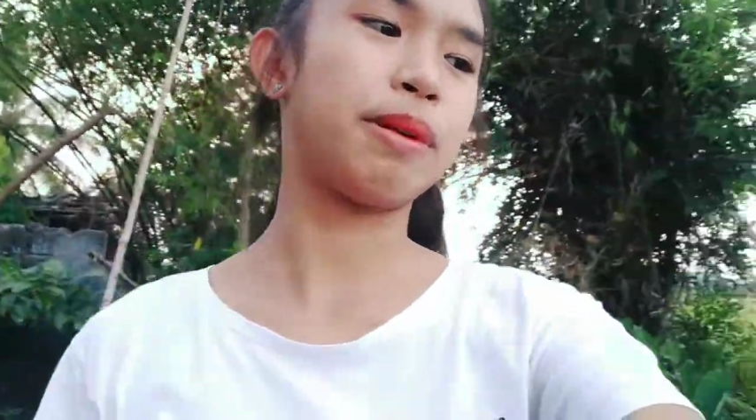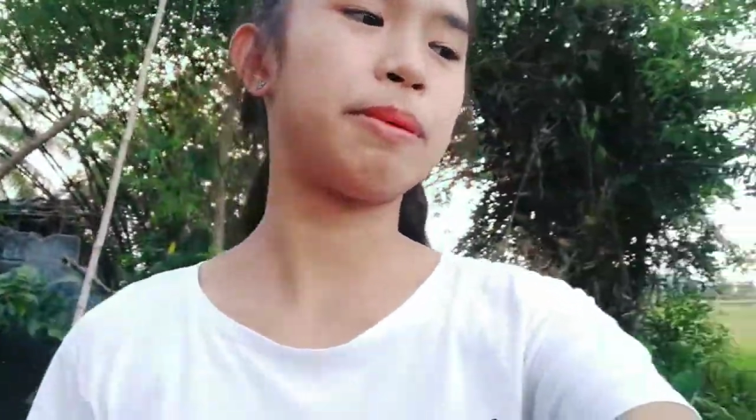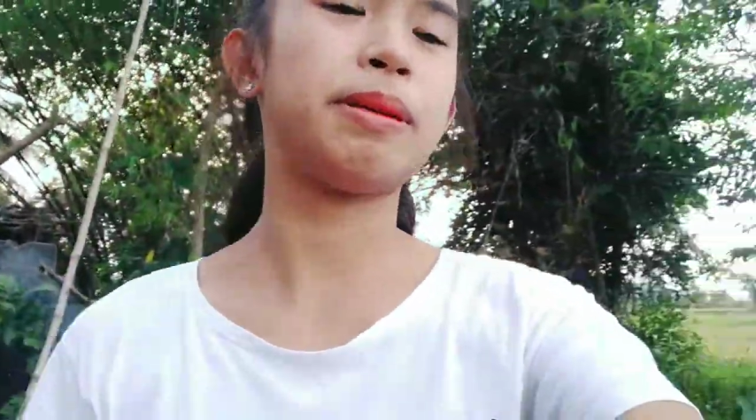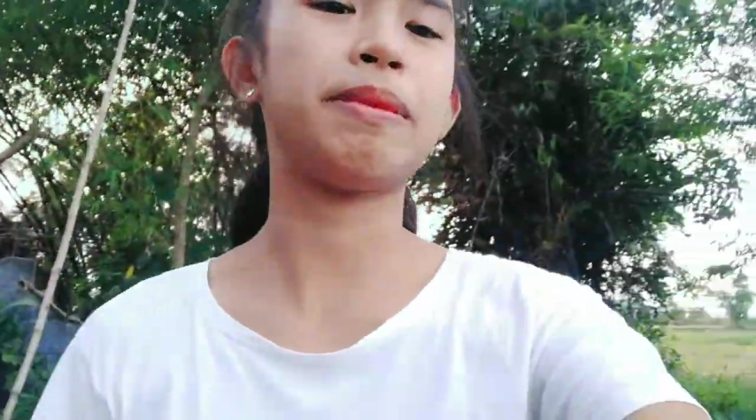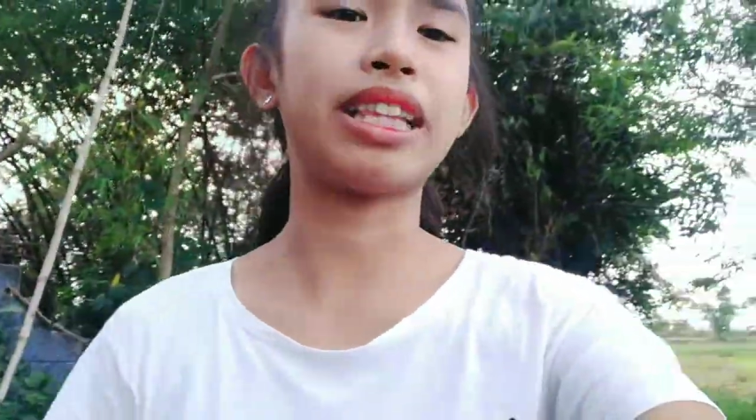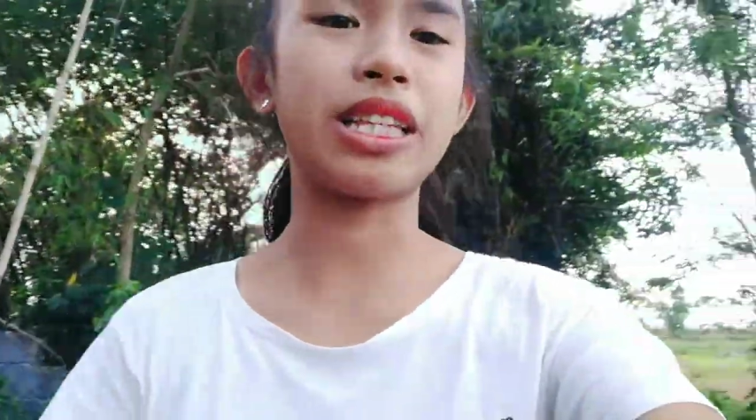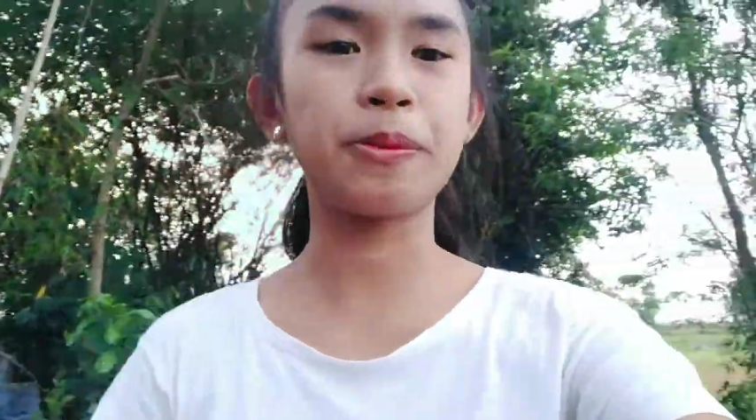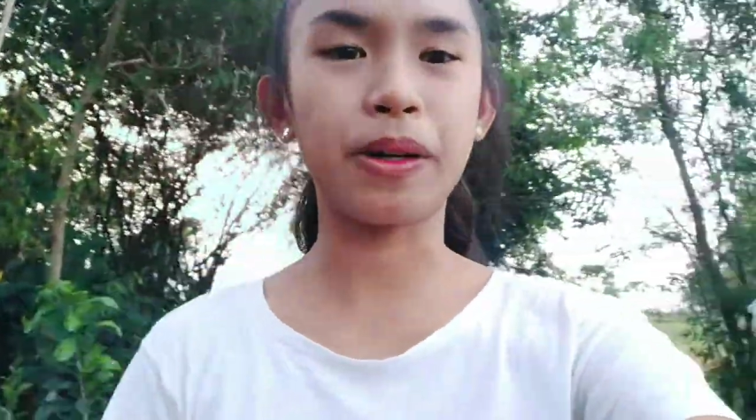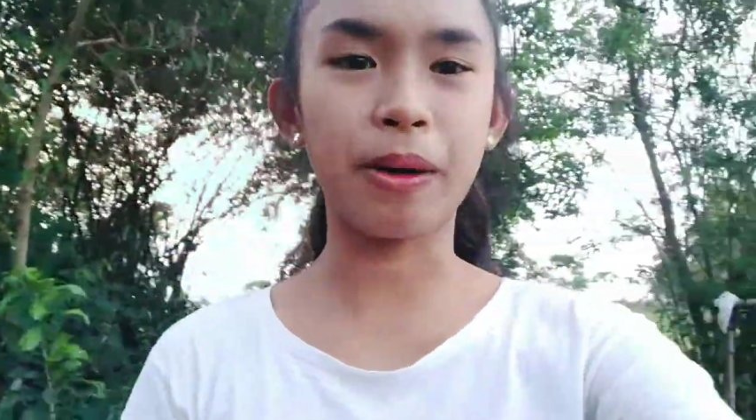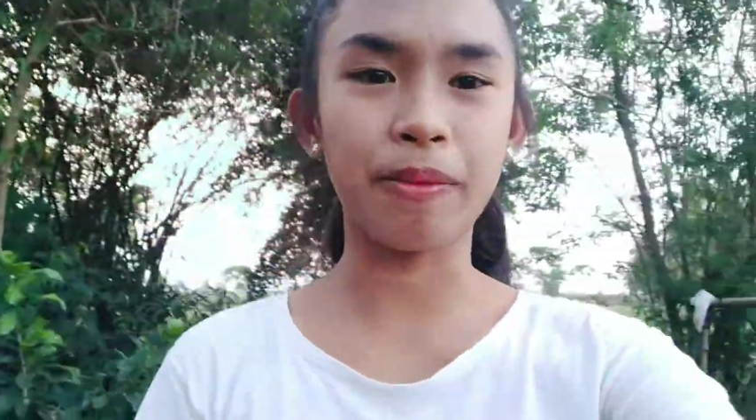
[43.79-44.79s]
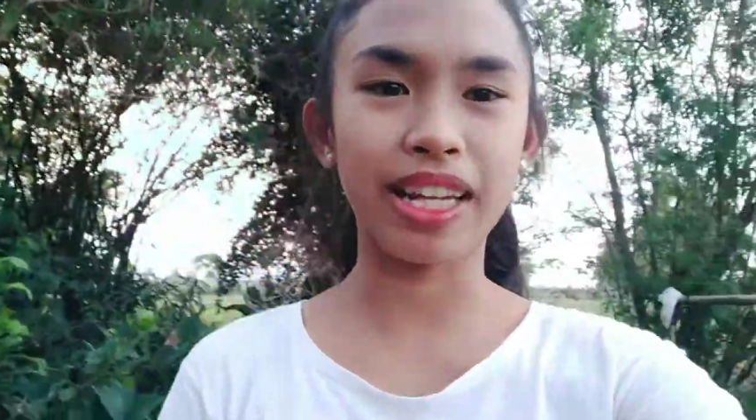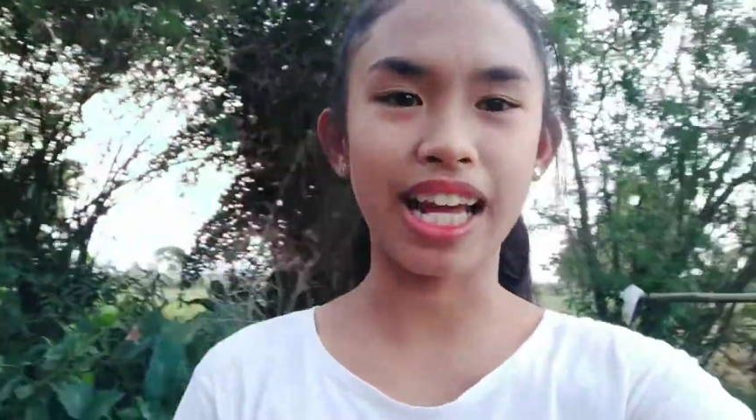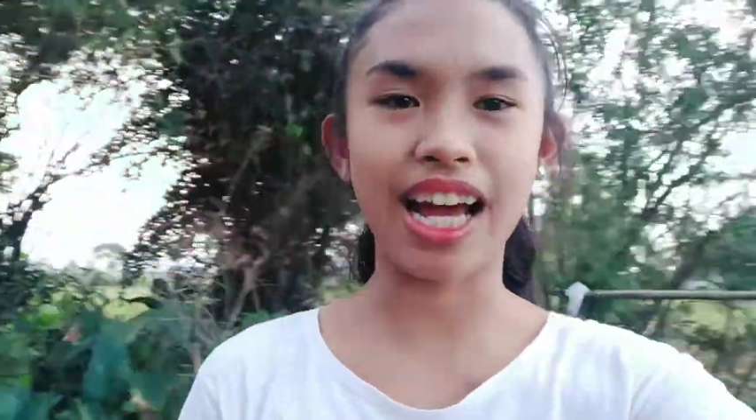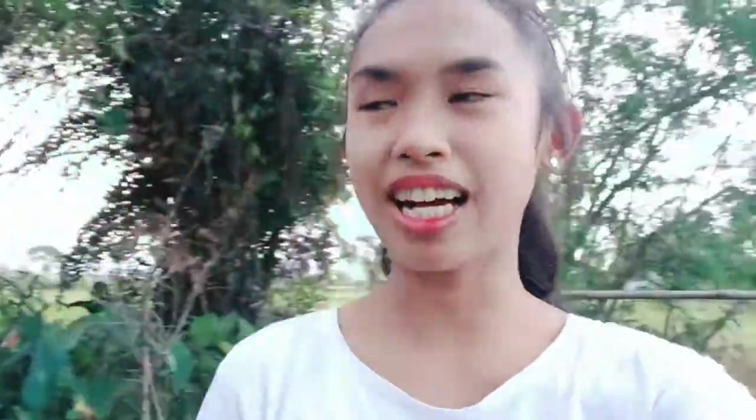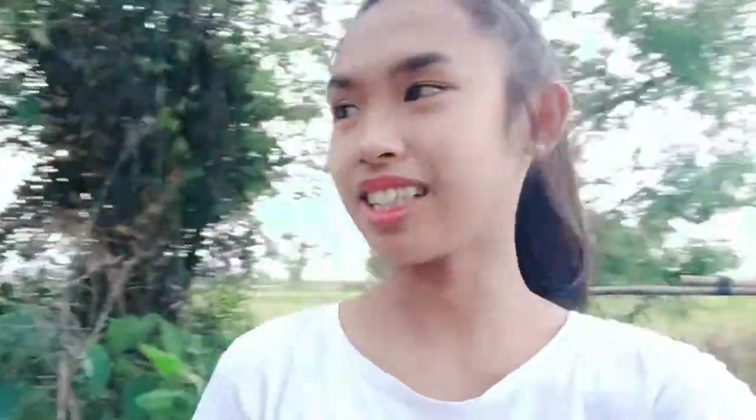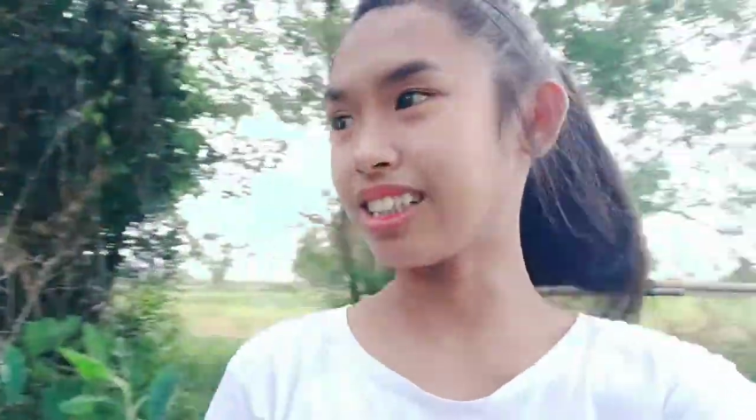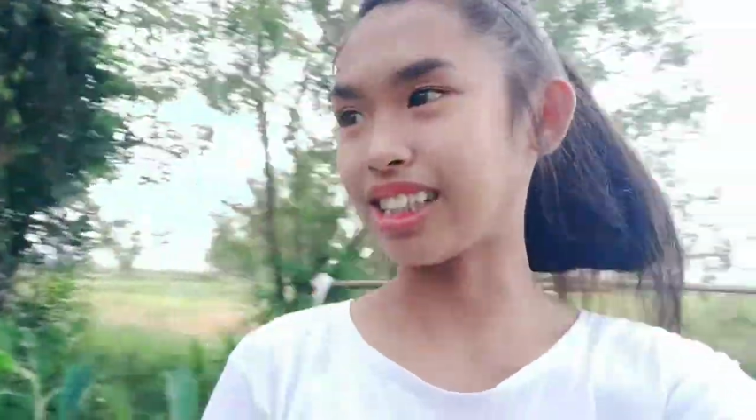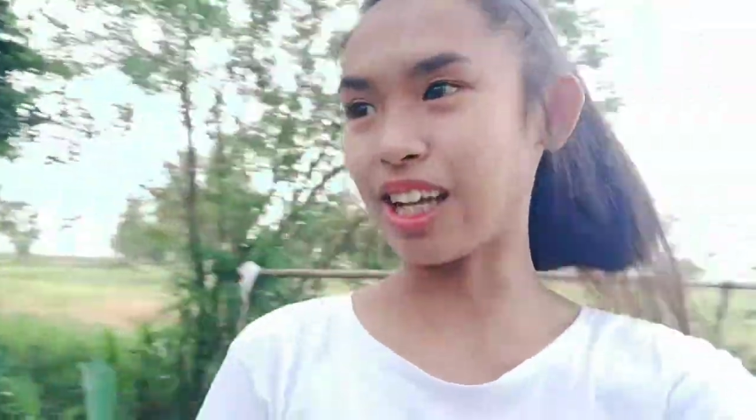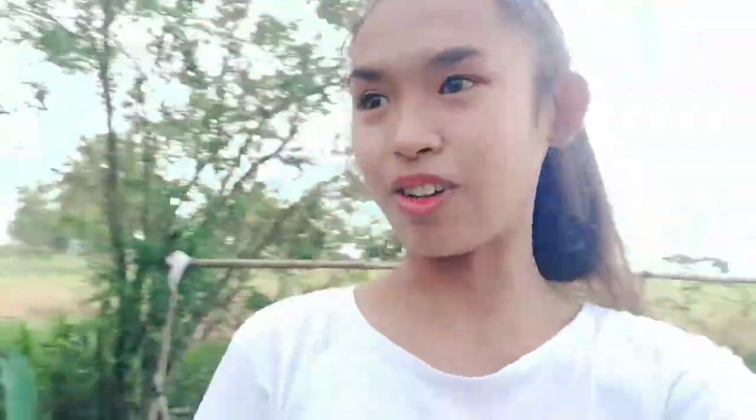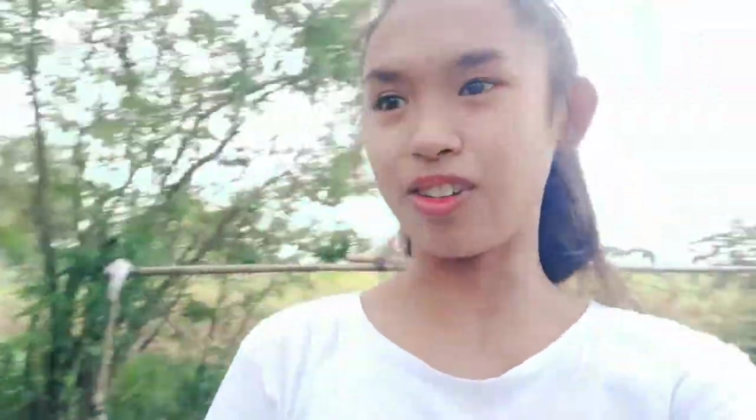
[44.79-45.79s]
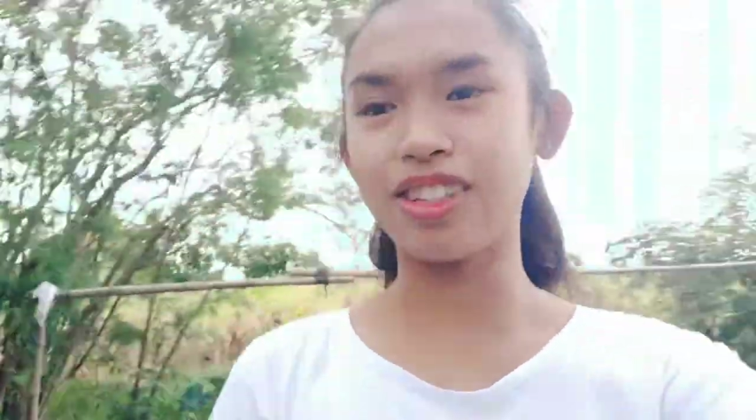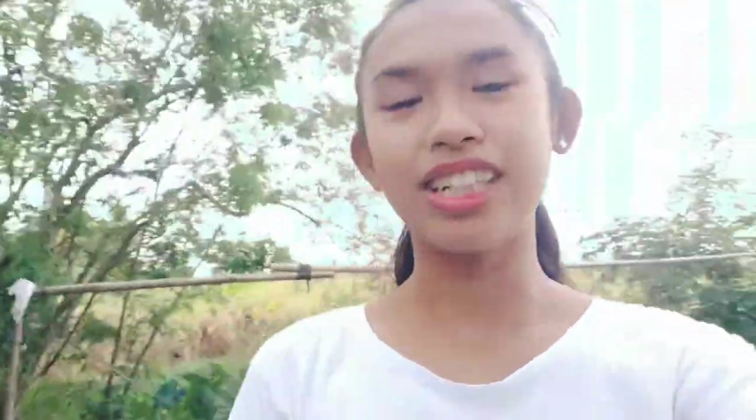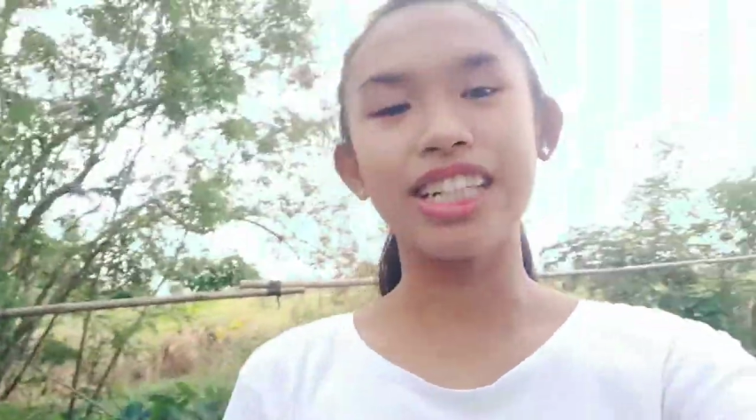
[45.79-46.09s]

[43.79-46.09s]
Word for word: mamimitas po kami ng talong